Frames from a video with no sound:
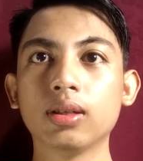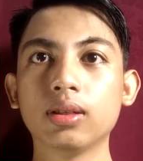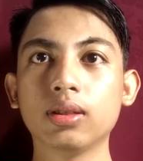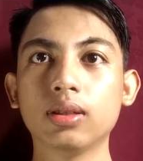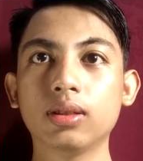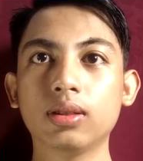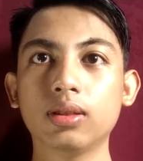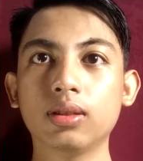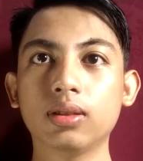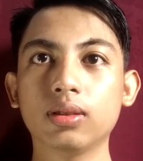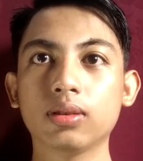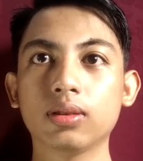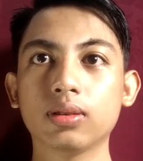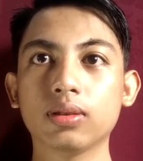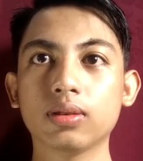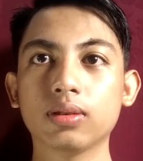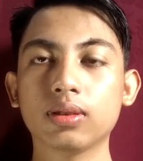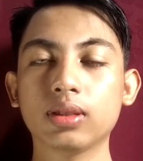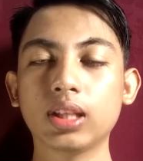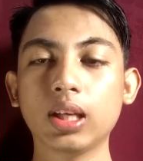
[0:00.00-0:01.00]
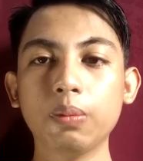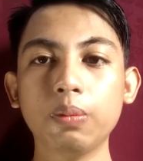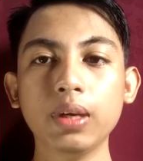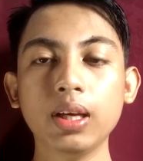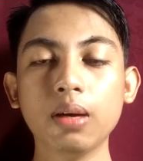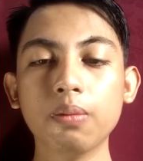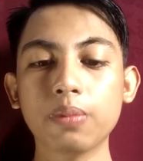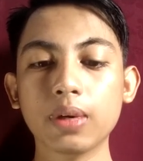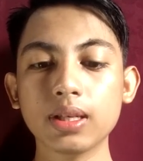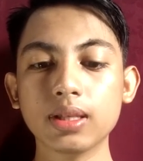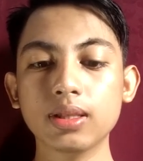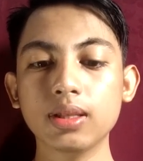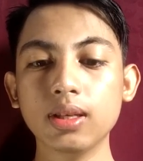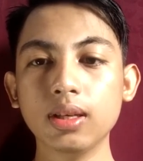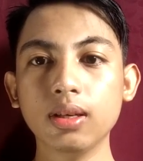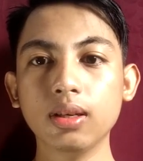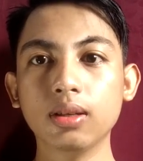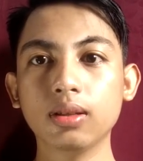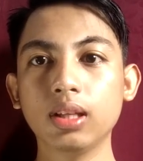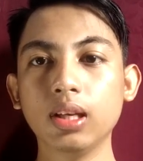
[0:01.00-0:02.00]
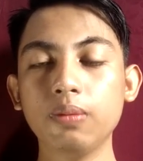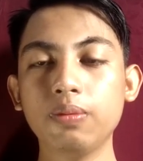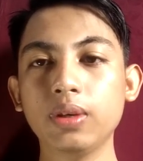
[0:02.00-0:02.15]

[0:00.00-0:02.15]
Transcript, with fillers: Uh, tapi yang pasti di